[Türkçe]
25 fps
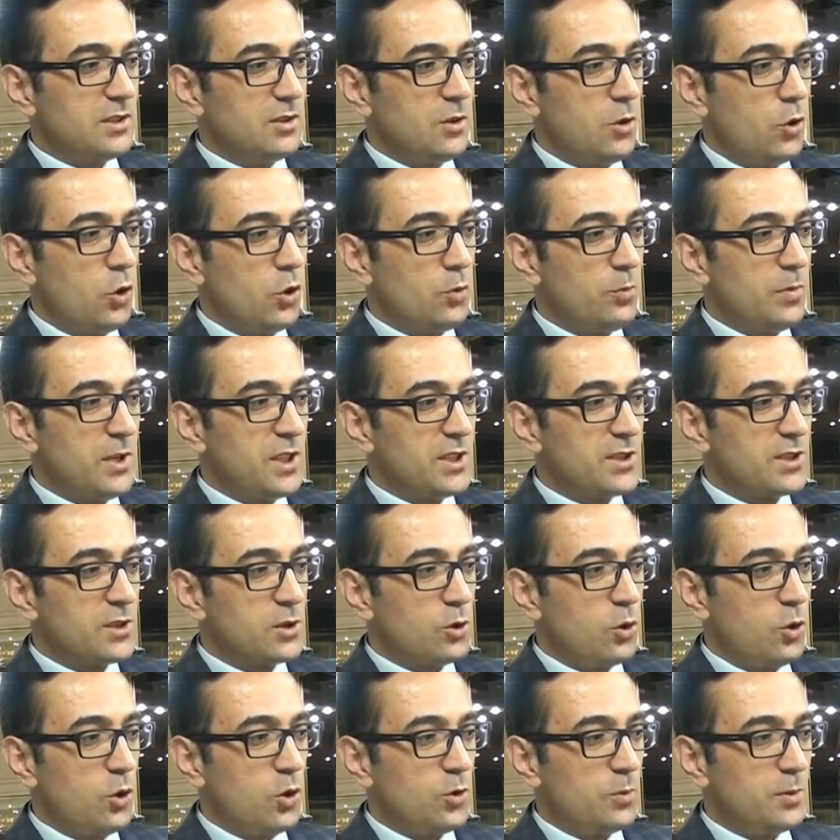
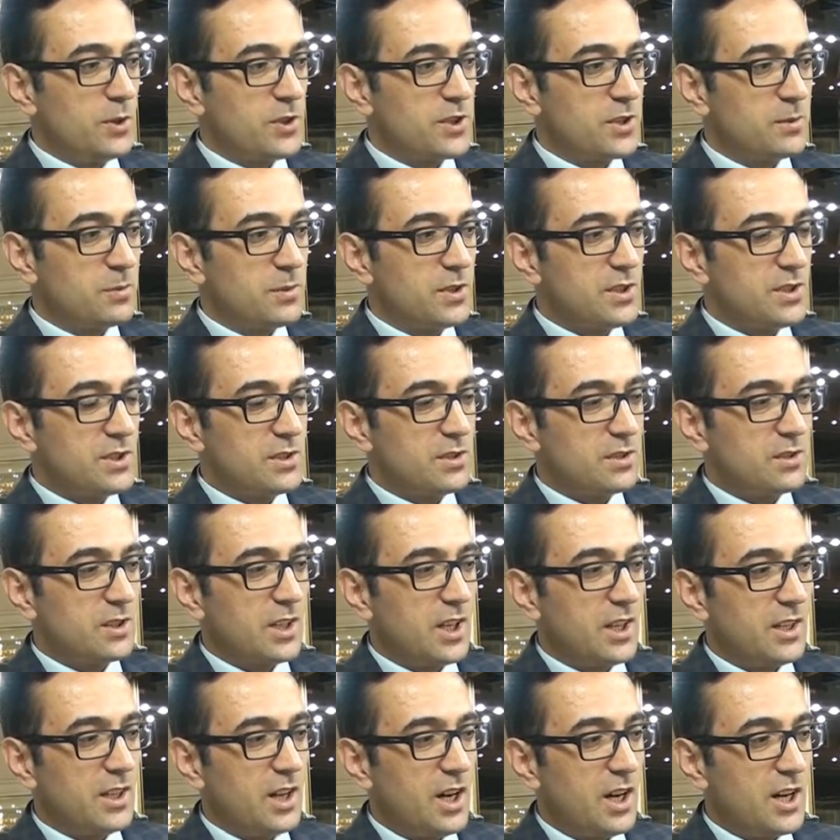olmazsa olmazımız
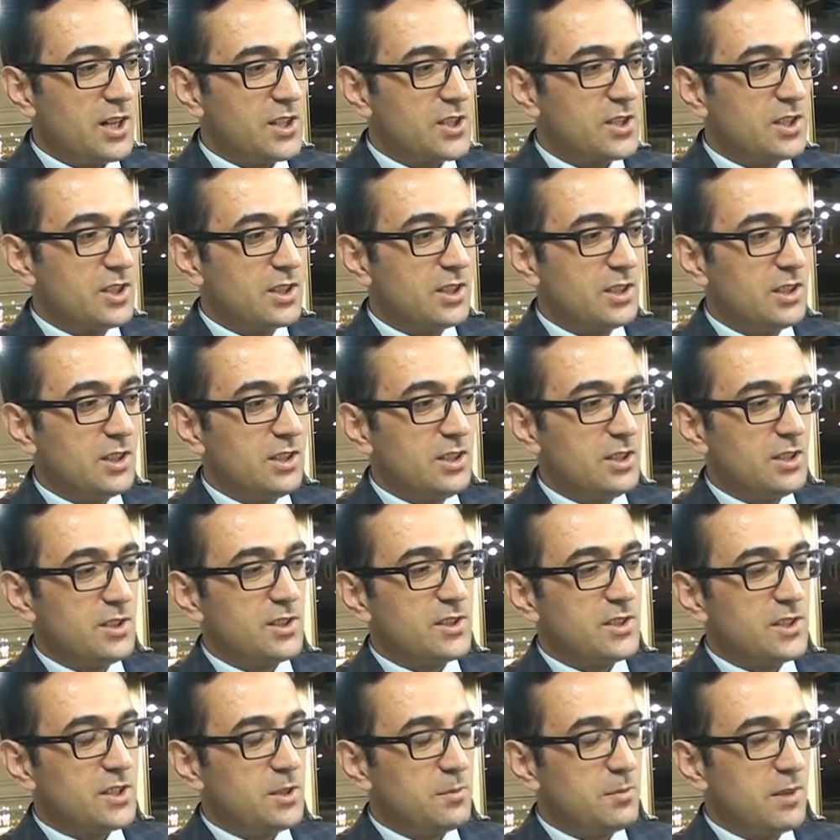yani aşkı
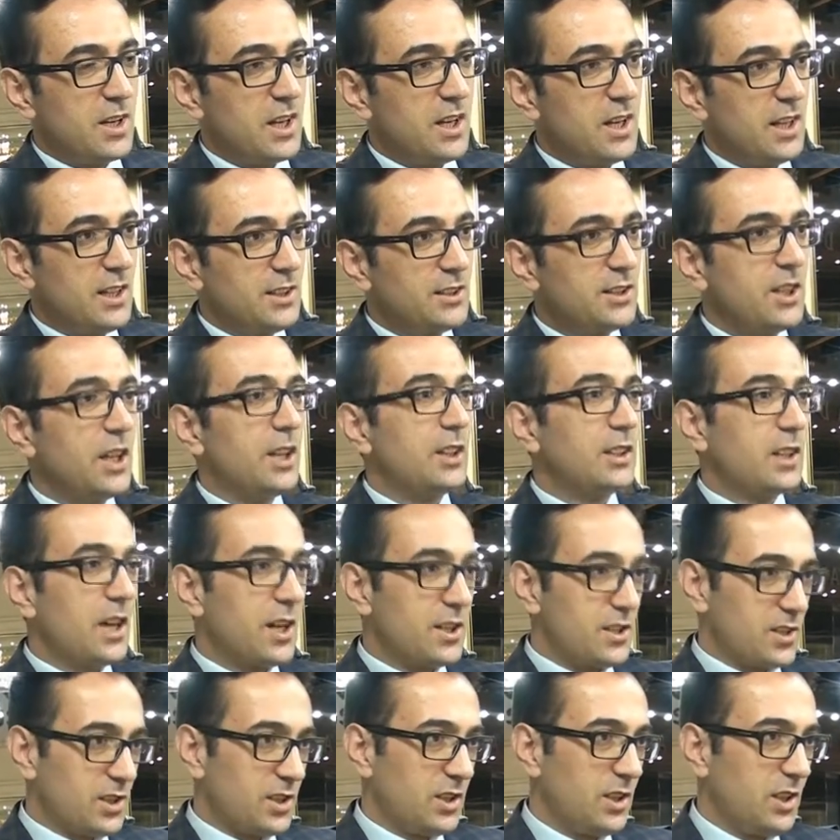simgeleyen
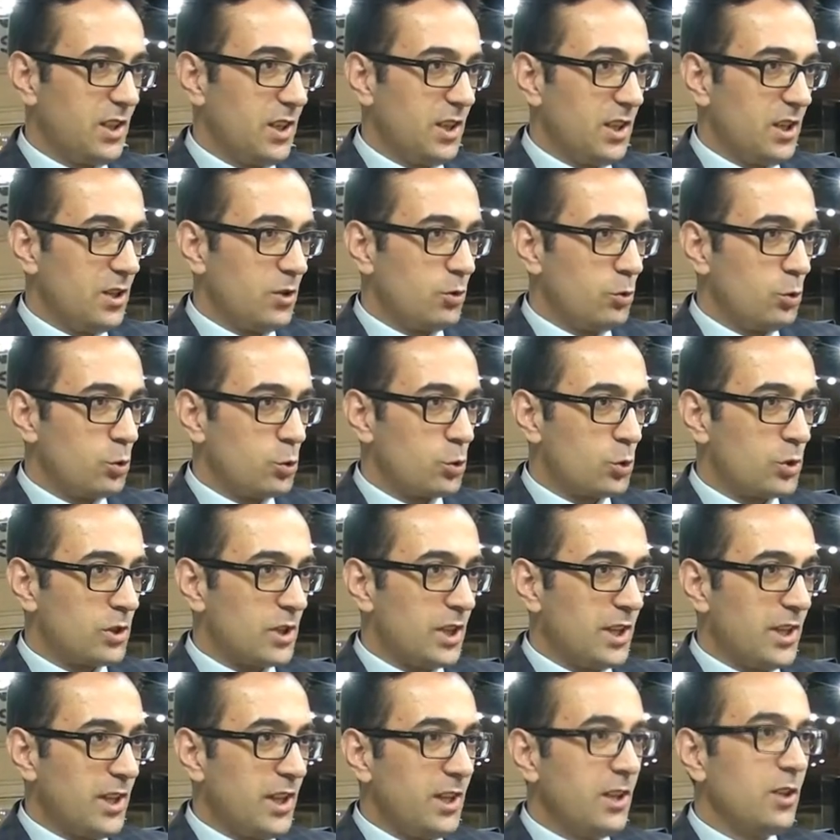tektaş
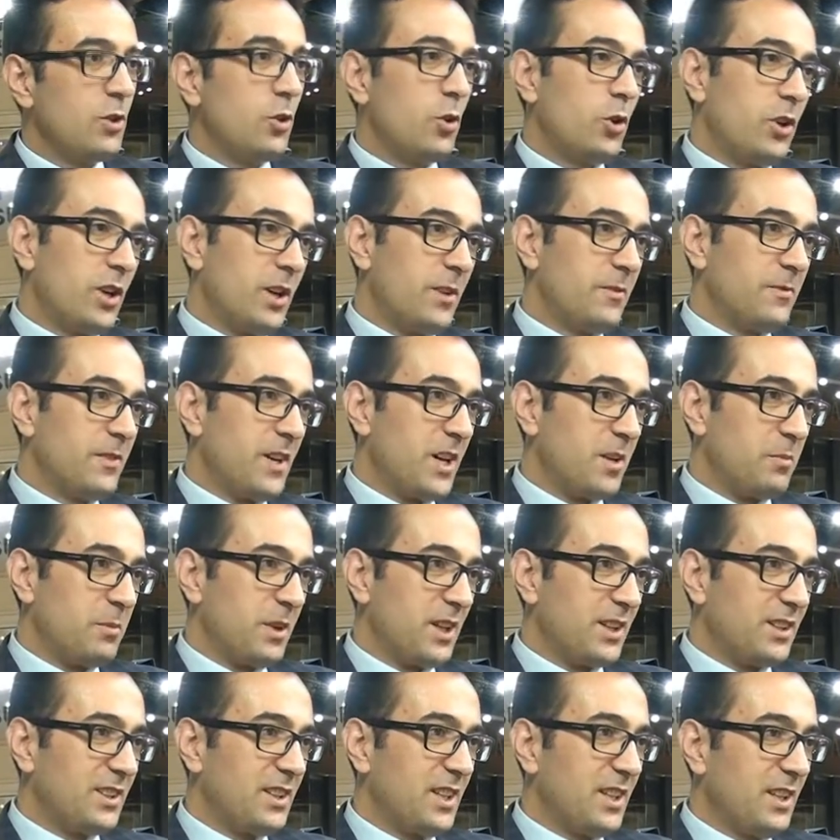yüzüklere önem
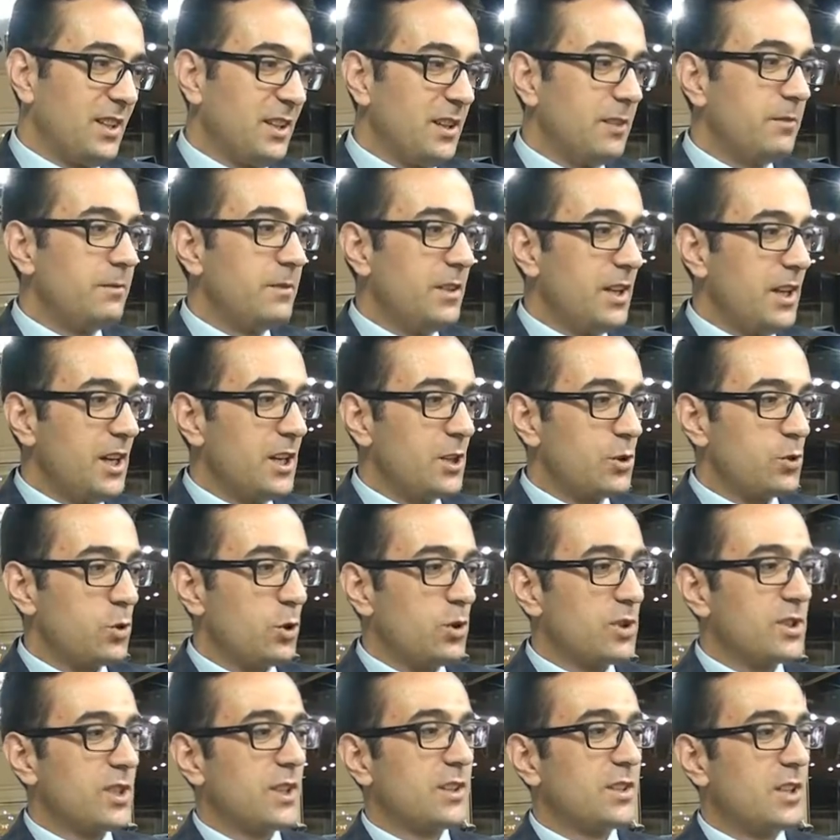vermekte ve en
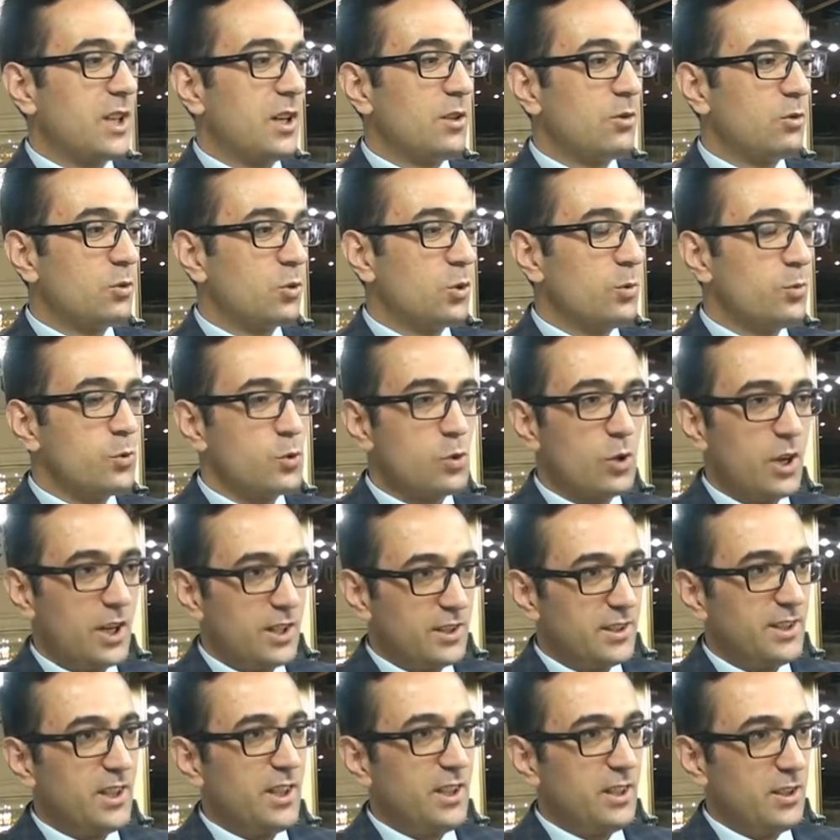çok satılan grup şu
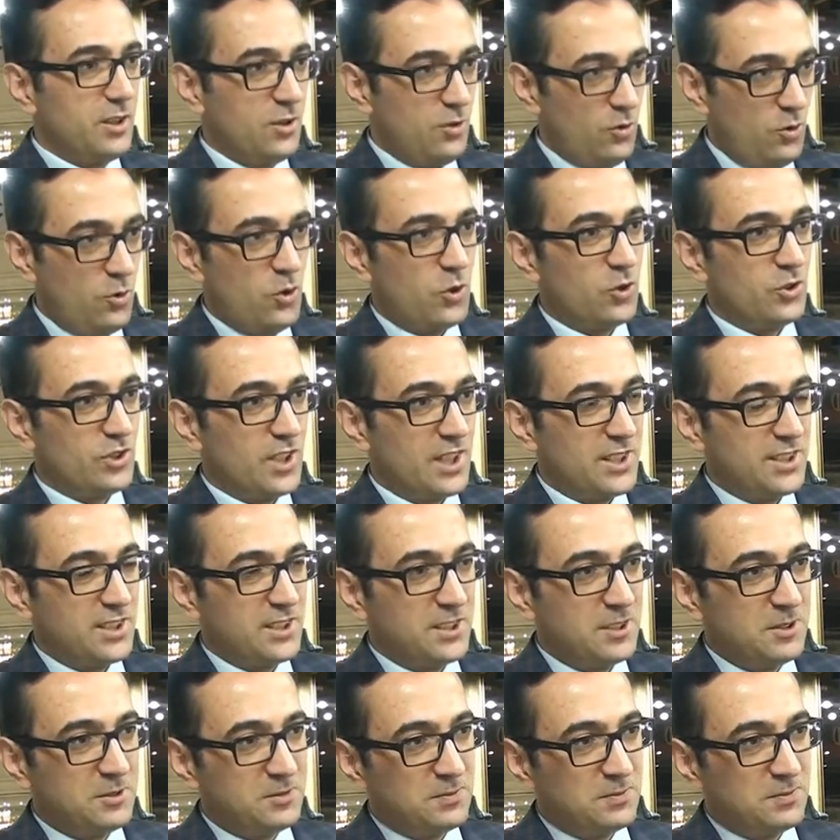anda onlar.